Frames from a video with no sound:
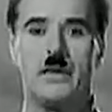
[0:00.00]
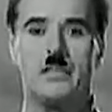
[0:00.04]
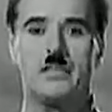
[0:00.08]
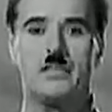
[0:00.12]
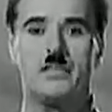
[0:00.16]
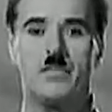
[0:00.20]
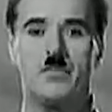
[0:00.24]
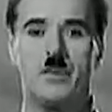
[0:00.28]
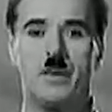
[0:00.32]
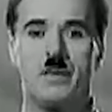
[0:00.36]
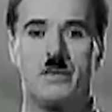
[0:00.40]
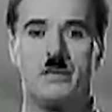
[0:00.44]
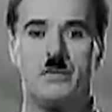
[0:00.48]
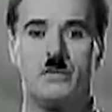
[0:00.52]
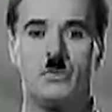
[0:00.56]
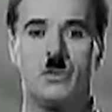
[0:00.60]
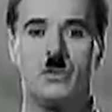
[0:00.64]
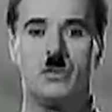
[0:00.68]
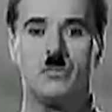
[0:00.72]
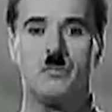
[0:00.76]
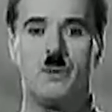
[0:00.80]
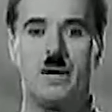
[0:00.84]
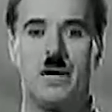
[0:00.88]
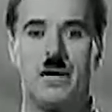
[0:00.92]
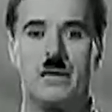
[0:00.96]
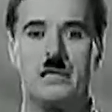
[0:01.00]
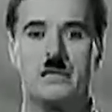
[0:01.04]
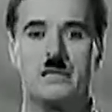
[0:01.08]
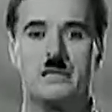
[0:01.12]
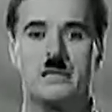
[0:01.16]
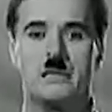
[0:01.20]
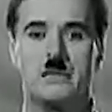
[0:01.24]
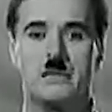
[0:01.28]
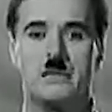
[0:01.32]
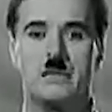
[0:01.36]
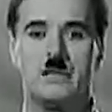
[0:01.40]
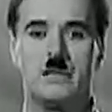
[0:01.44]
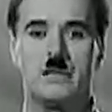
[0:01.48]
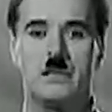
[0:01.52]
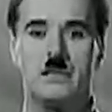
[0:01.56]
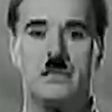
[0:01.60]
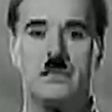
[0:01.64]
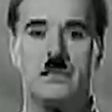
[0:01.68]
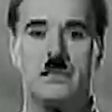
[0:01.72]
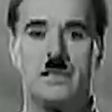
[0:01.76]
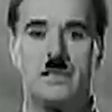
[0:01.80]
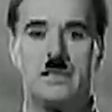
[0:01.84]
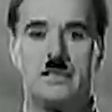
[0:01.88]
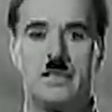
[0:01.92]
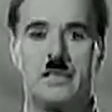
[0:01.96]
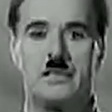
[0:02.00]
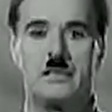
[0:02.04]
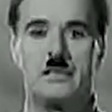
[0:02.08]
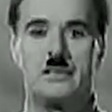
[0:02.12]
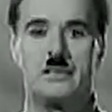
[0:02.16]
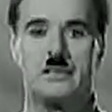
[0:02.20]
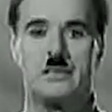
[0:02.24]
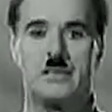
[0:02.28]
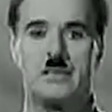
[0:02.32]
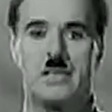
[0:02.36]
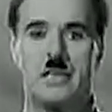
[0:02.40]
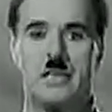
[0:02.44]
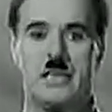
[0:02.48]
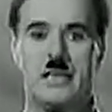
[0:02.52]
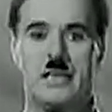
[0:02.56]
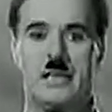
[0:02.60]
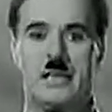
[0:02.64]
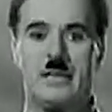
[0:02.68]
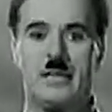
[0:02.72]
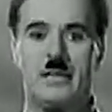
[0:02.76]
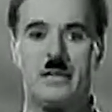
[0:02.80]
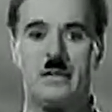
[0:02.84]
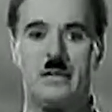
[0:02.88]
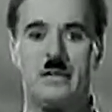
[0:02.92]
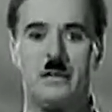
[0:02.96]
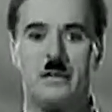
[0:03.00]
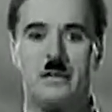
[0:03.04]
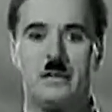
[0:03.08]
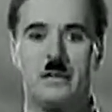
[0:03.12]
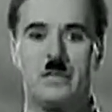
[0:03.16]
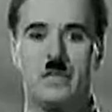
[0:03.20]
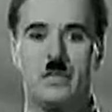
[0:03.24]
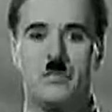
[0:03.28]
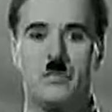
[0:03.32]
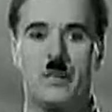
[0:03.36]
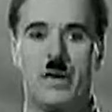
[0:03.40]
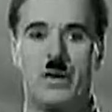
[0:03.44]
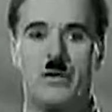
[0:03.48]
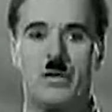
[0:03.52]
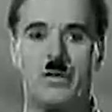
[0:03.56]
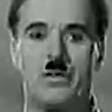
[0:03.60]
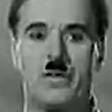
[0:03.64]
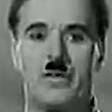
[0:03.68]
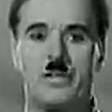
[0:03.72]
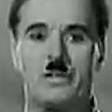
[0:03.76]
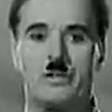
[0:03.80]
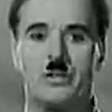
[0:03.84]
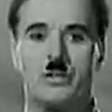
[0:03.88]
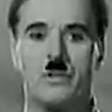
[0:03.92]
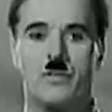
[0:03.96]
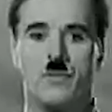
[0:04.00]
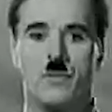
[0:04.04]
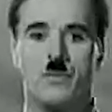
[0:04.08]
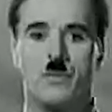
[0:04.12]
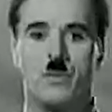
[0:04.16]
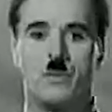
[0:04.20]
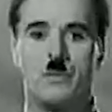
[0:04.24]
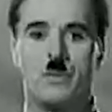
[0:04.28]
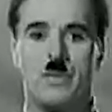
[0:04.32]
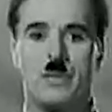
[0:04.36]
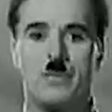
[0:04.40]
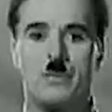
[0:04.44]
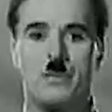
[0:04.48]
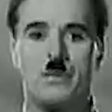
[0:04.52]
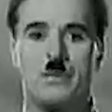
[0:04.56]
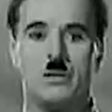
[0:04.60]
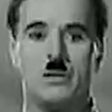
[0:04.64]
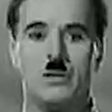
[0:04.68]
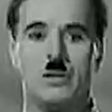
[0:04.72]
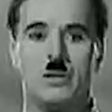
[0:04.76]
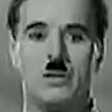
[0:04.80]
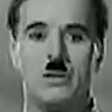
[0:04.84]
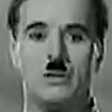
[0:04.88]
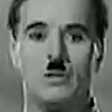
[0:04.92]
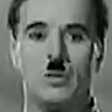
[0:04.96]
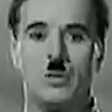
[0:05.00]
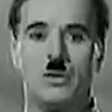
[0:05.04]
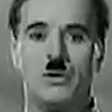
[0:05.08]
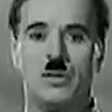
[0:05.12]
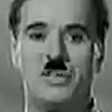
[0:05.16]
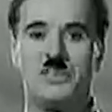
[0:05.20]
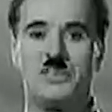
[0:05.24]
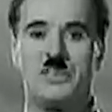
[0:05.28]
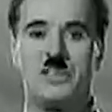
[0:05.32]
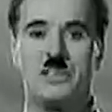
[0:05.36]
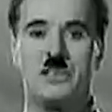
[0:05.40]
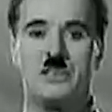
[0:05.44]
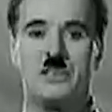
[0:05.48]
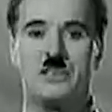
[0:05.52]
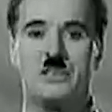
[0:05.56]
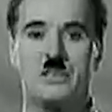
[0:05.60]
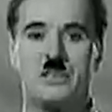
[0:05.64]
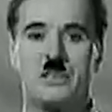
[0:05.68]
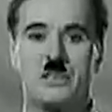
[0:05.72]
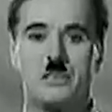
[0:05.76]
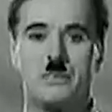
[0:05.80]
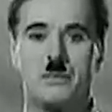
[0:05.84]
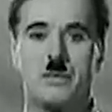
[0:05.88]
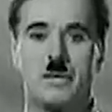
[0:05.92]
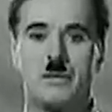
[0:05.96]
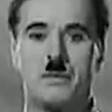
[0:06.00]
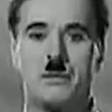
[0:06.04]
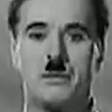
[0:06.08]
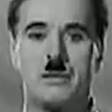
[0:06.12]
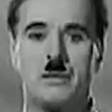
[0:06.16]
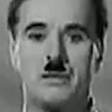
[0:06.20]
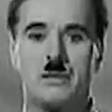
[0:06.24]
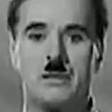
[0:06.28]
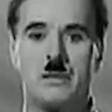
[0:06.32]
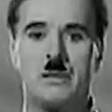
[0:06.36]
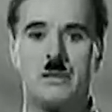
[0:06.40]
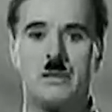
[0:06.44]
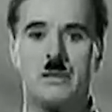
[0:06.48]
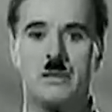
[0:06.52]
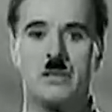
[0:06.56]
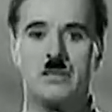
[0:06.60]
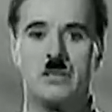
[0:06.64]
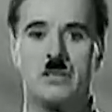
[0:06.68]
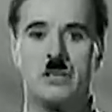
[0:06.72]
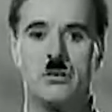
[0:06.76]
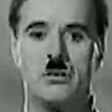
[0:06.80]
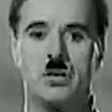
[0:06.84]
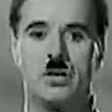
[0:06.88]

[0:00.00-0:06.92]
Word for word: L'odio degli uomini scompare insieme ai dittatori e il potere che hanno tolto al popolo ritornerà al popolo.